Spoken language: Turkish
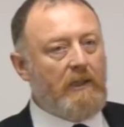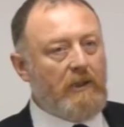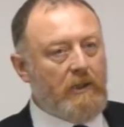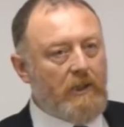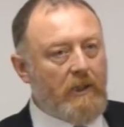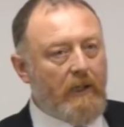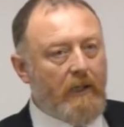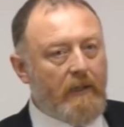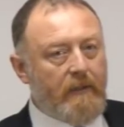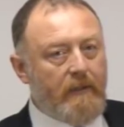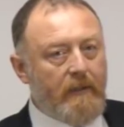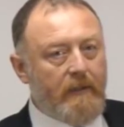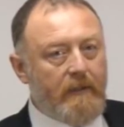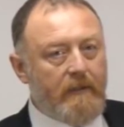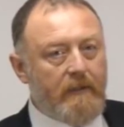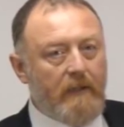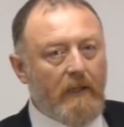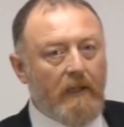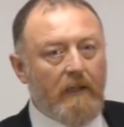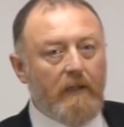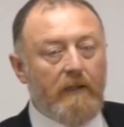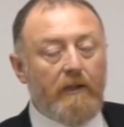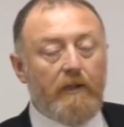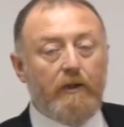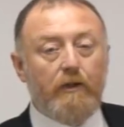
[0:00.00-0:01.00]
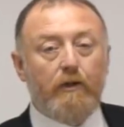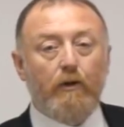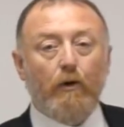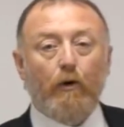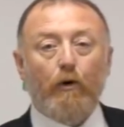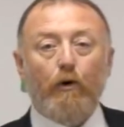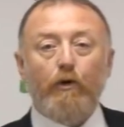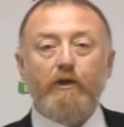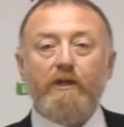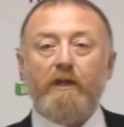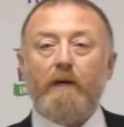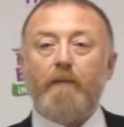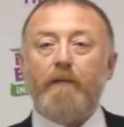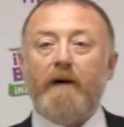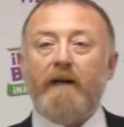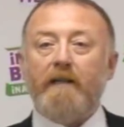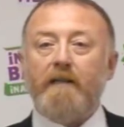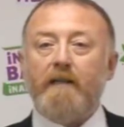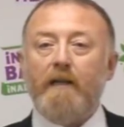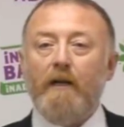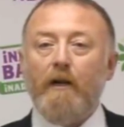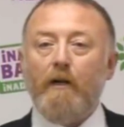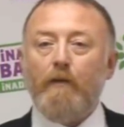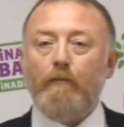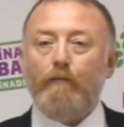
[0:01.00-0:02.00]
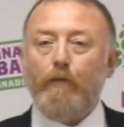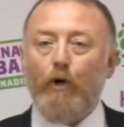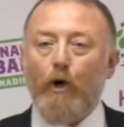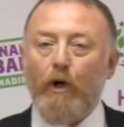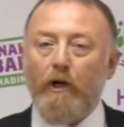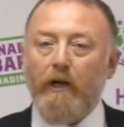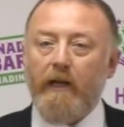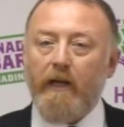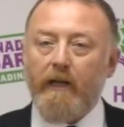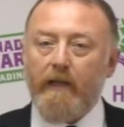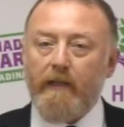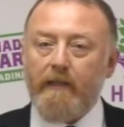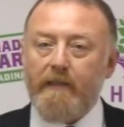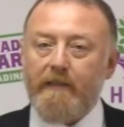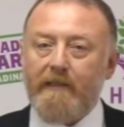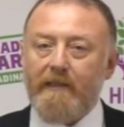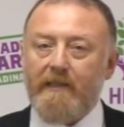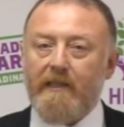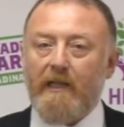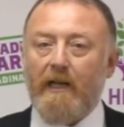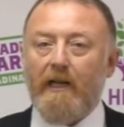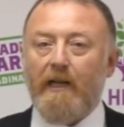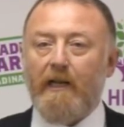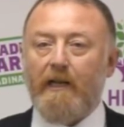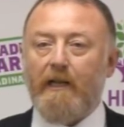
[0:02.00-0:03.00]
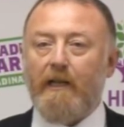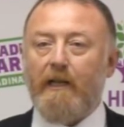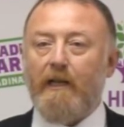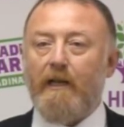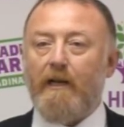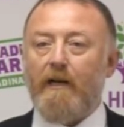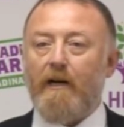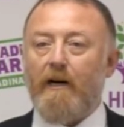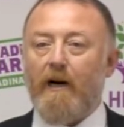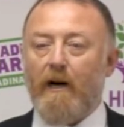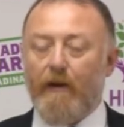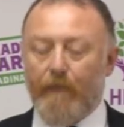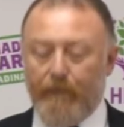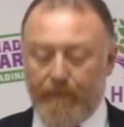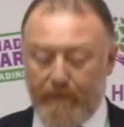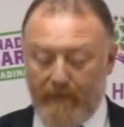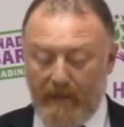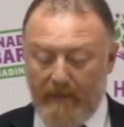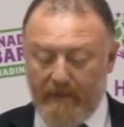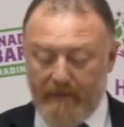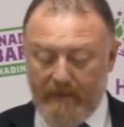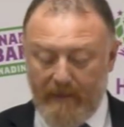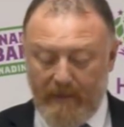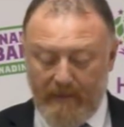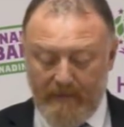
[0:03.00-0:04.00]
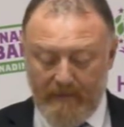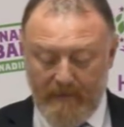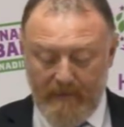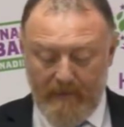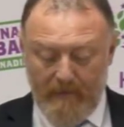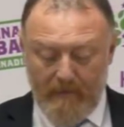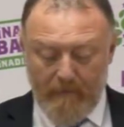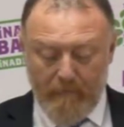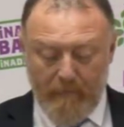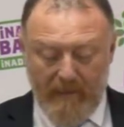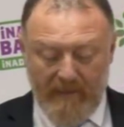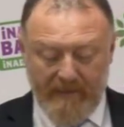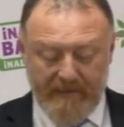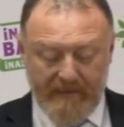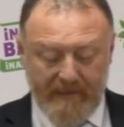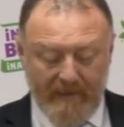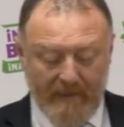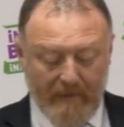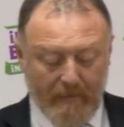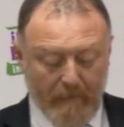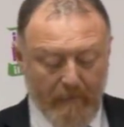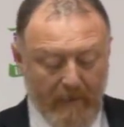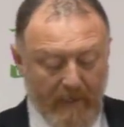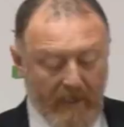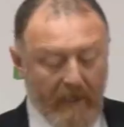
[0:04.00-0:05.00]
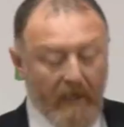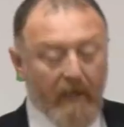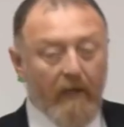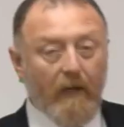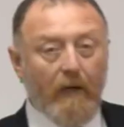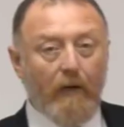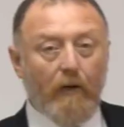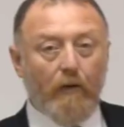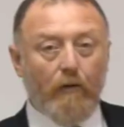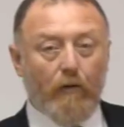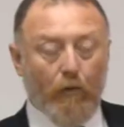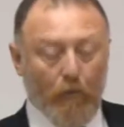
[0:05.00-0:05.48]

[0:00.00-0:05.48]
inşa ederiz. İşte o zaman böyle nitelikli aflardan bahsetmeye,